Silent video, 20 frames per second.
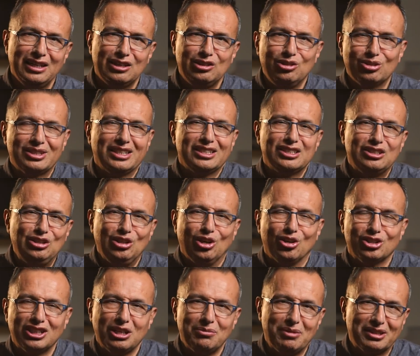Dios es
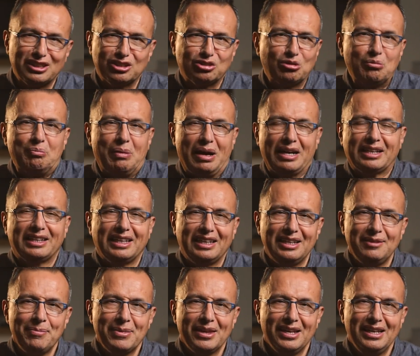Dios y Él va a hacer su
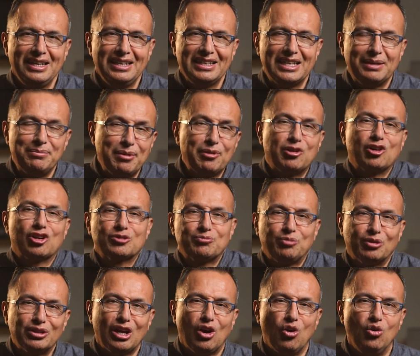parte y a mí me
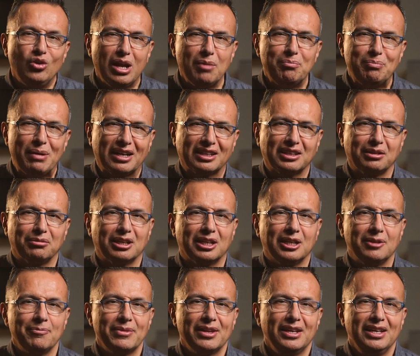corresponde una parte,
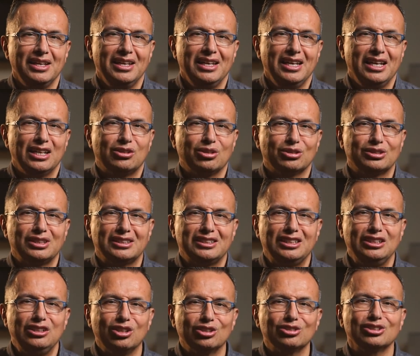¿verdad? Entonces,
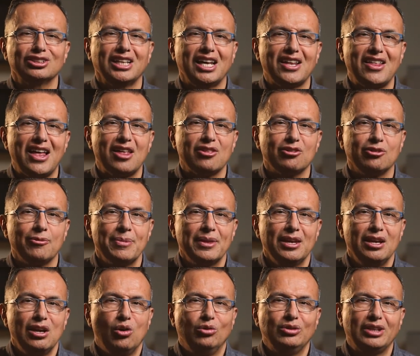si Dios nos ha dado
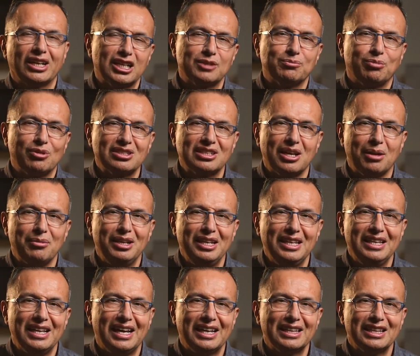una
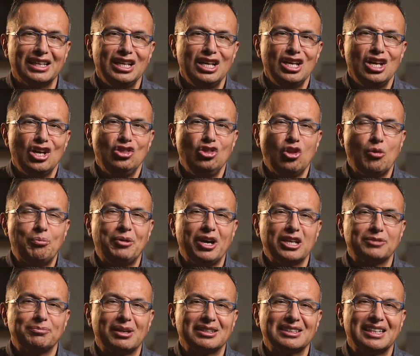responsabilidad, no
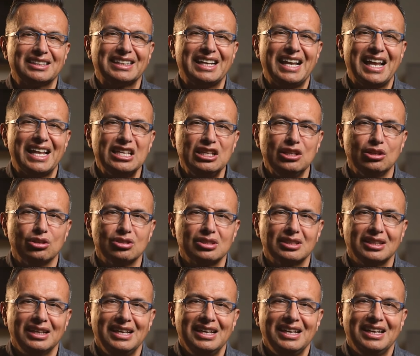puedes pasársela a
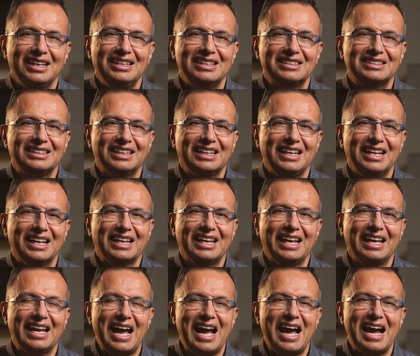Dios y decirle
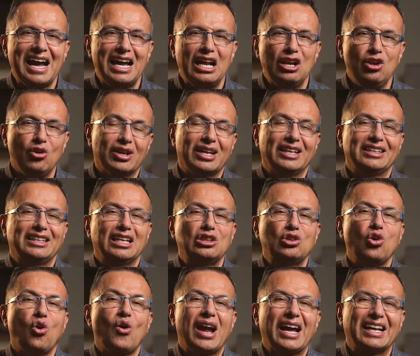que haga lo que te
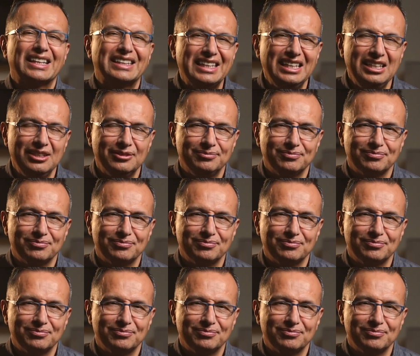toca a ti.